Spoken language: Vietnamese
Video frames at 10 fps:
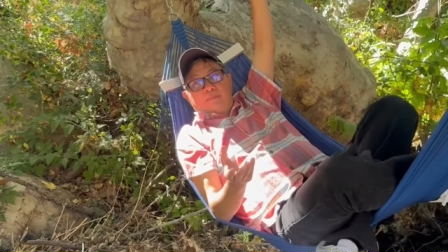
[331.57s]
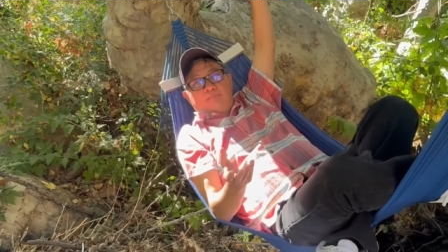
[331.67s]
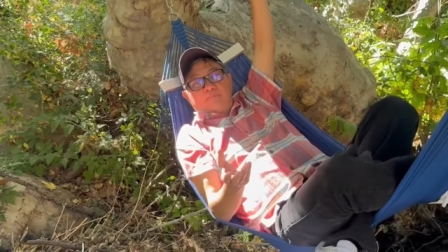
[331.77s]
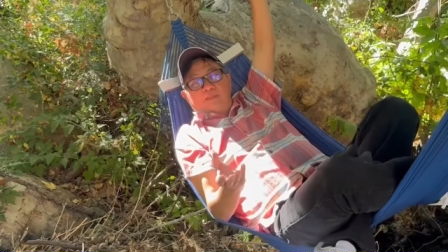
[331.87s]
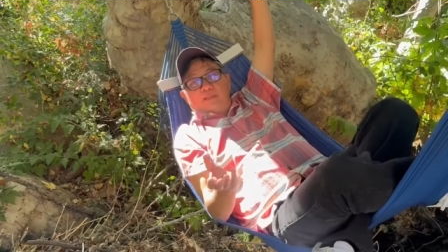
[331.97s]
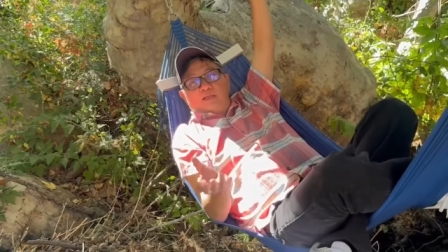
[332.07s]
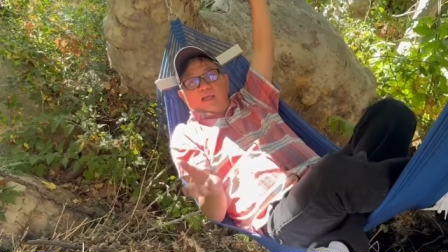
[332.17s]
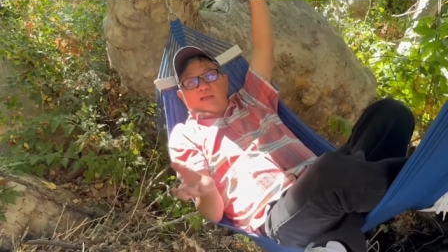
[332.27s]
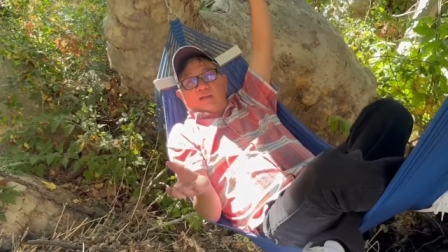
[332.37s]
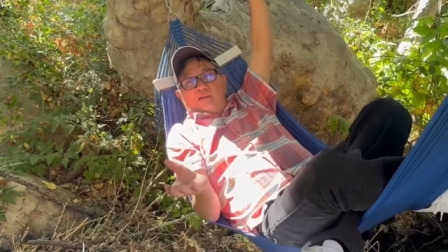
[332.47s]
thiên tử
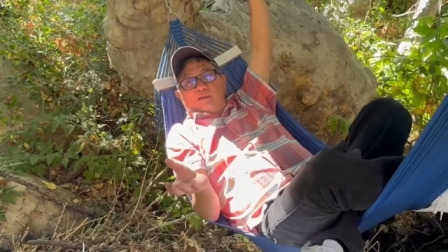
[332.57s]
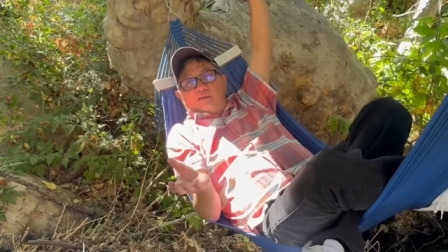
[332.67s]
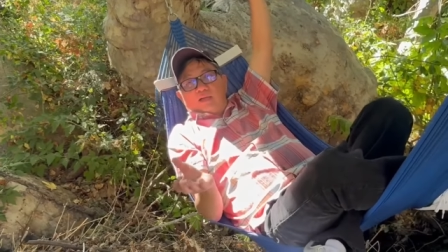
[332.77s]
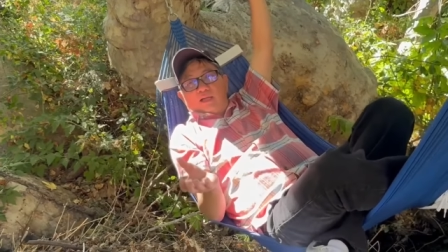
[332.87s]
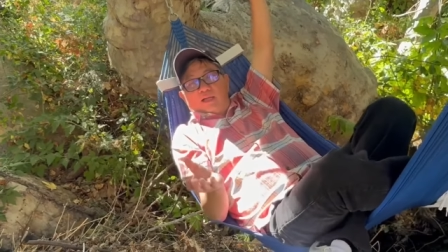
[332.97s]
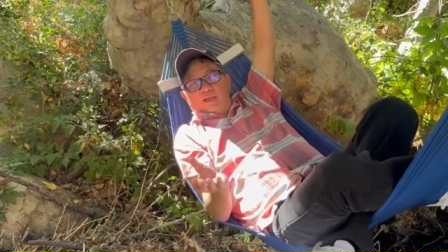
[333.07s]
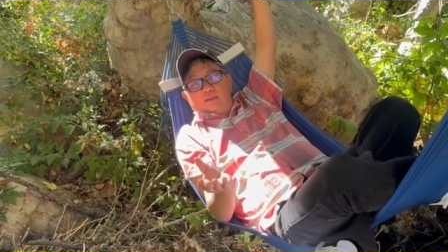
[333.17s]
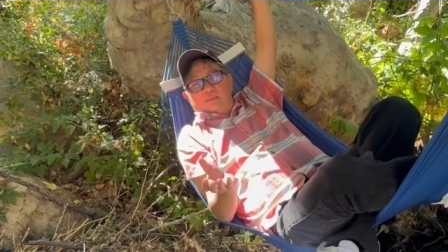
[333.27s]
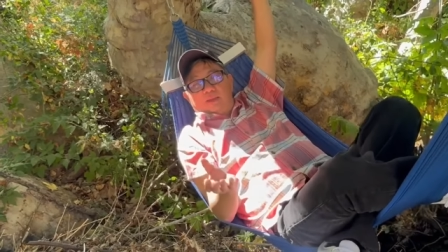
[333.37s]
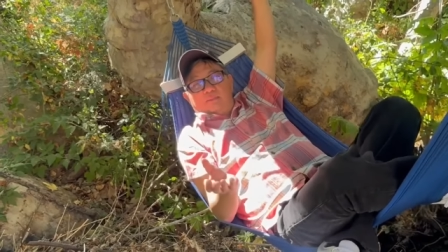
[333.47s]
lạc lòi
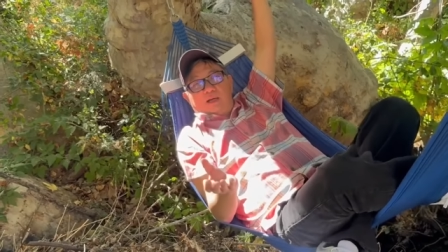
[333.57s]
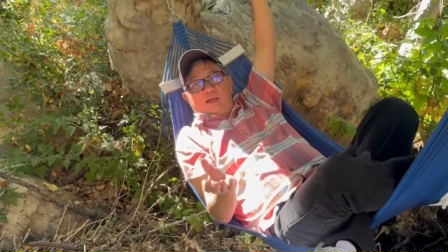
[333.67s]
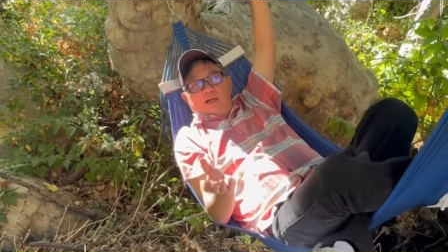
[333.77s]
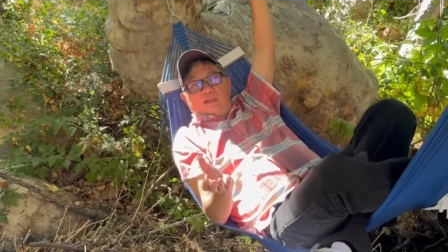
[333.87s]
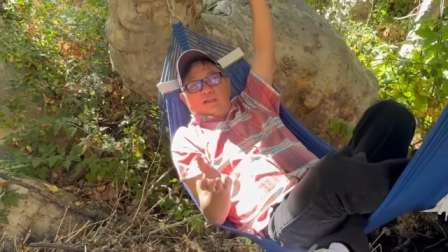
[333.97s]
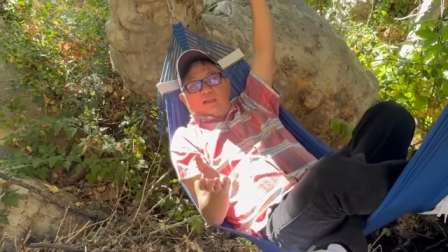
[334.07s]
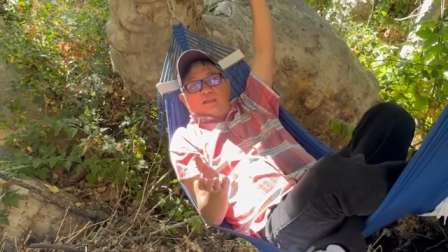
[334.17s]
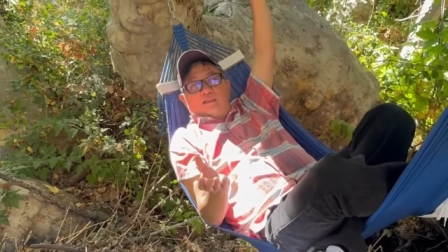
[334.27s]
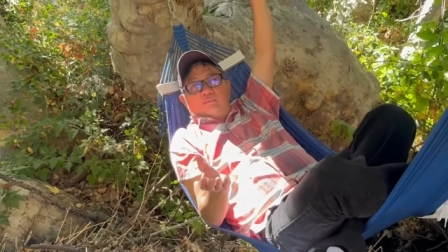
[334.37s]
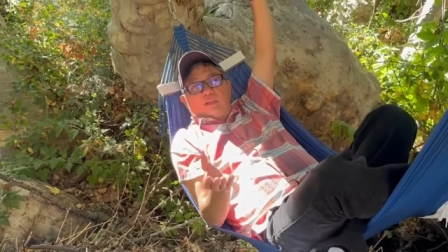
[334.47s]
qua bên bờ à,
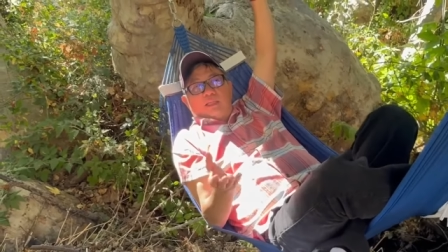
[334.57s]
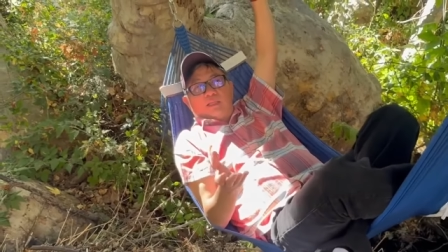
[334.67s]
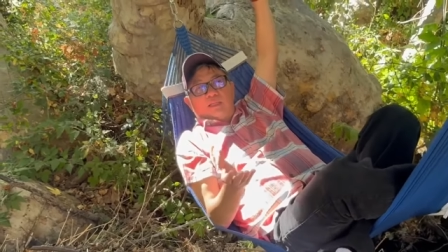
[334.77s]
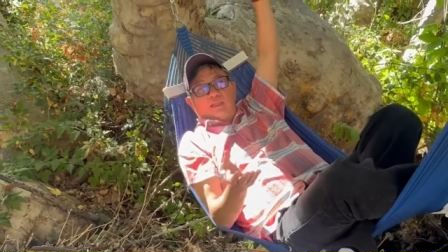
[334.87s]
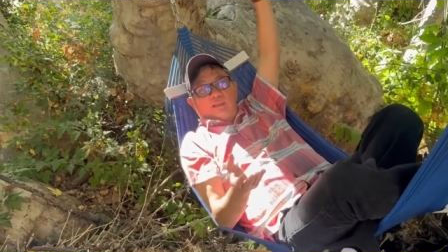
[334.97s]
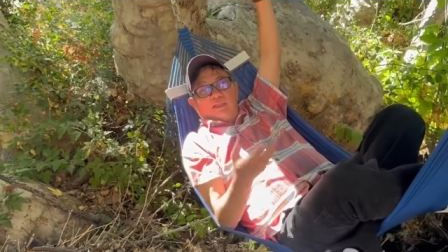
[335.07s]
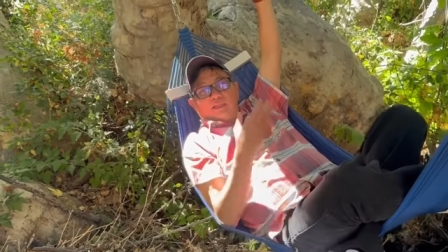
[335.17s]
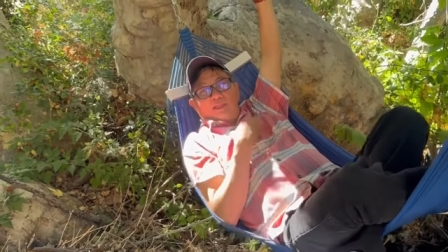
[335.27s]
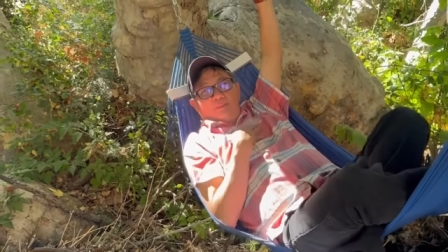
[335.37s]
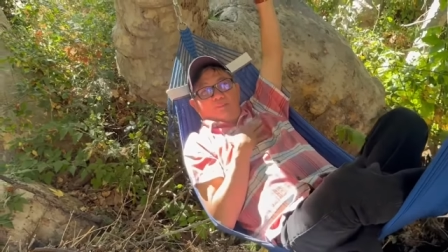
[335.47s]
nước mỹ thì
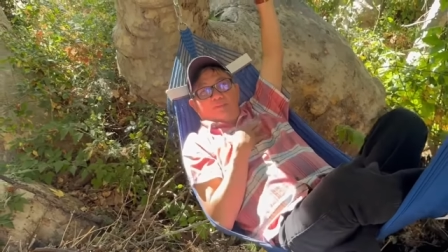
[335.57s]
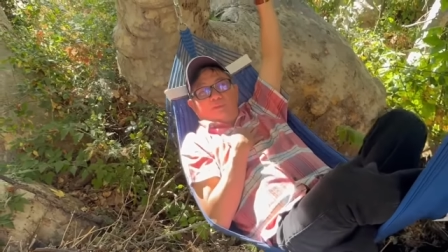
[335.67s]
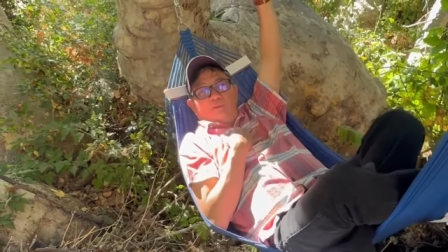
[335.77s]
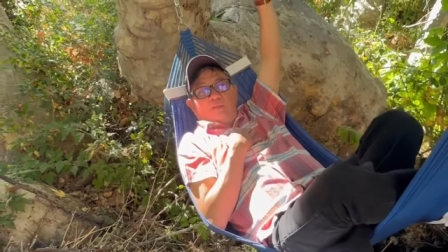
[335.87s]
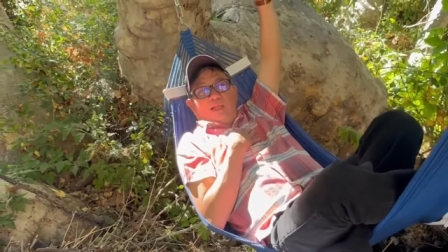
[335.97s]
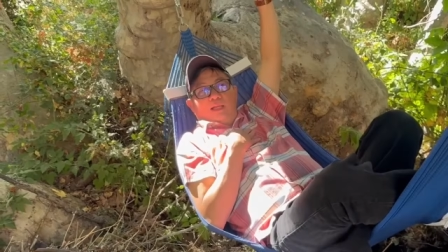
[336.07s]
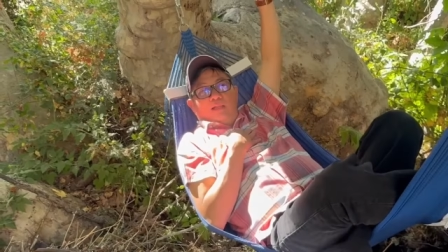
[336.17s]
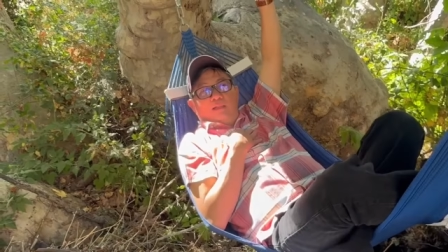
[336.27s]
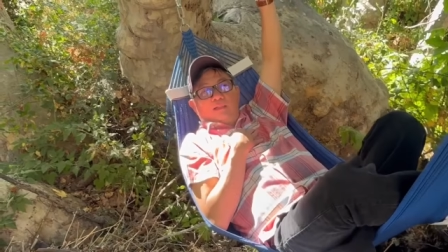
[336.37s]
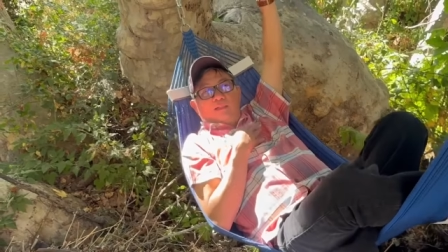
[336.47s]
tìm gặp sư phụ nè
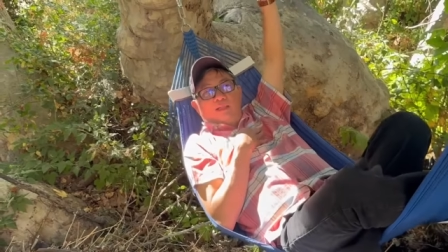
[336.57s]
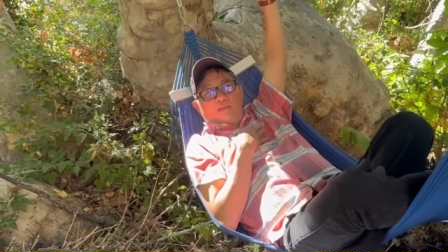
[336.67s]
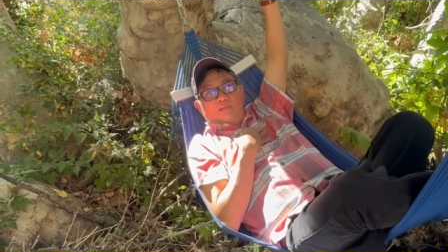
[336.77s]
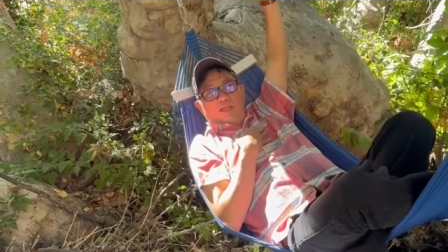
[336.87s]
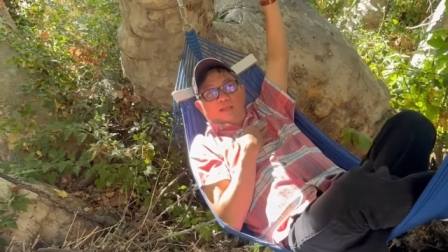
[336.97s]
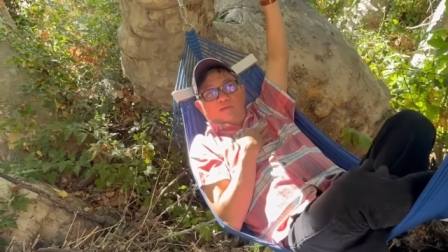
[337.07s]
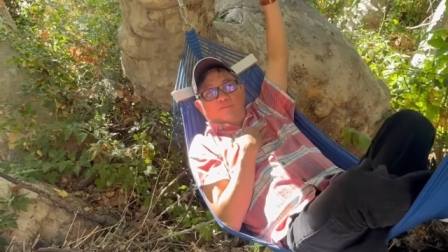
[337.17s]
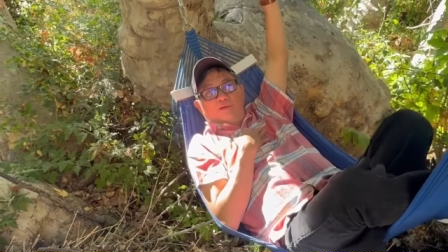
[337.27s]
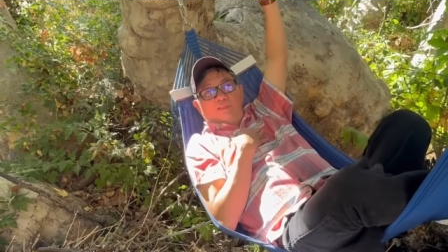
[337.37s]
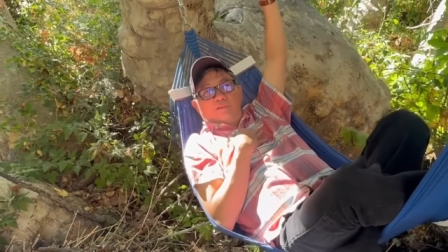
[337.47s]
thì lâu nay để
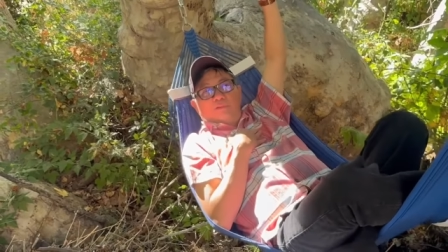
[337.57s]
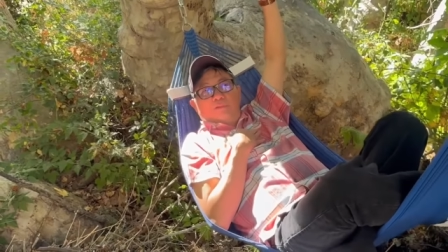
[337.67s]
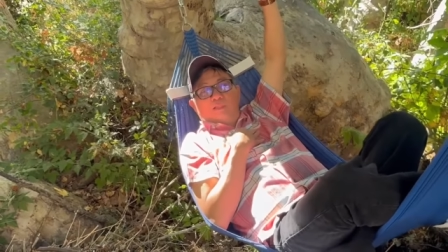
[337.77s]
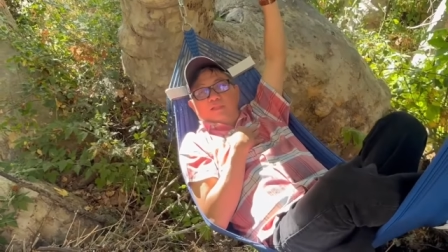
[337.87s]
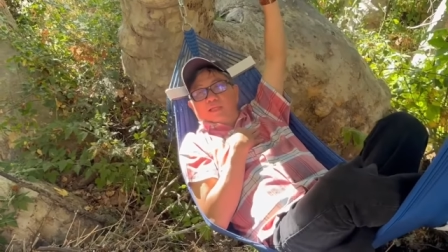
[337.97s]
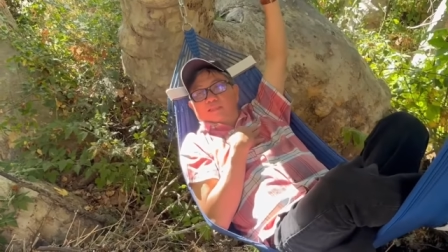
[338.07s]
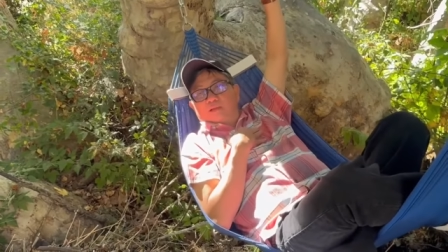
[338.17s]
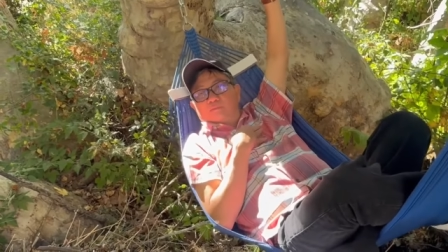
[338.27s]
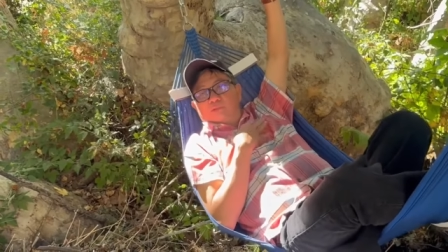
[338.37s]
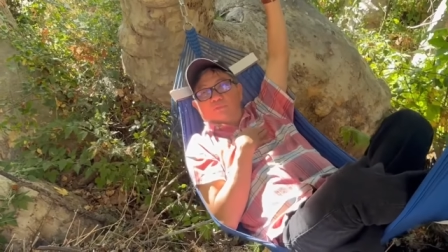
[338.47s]
phò sư phụ thì giờ
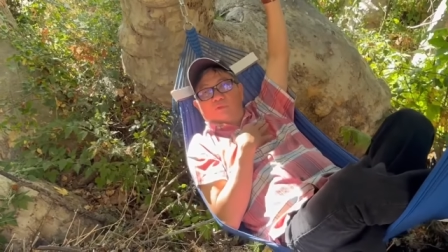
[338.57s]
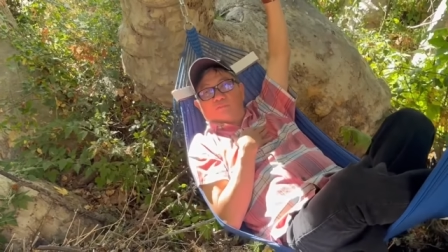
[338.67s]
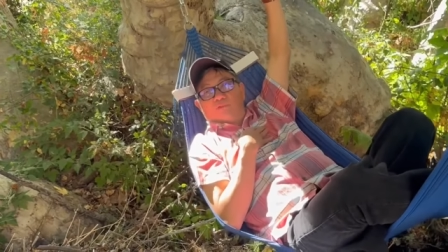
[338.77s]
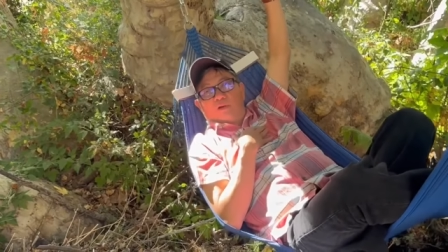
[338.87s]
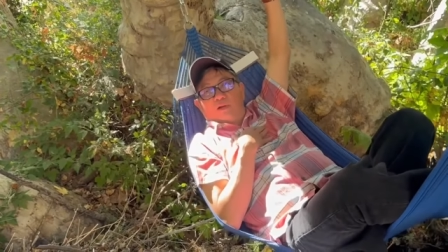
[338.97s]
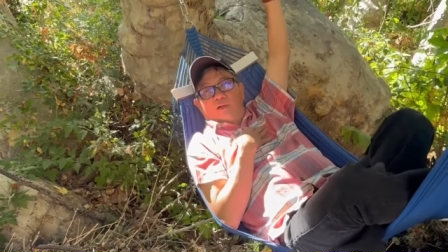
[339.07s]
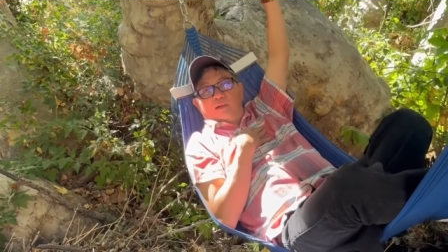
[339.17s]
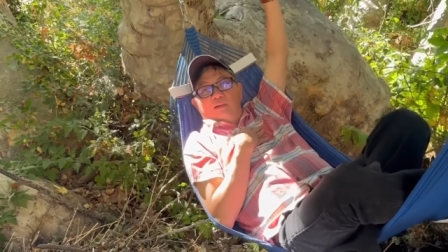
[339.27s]
xong tiếp tục phò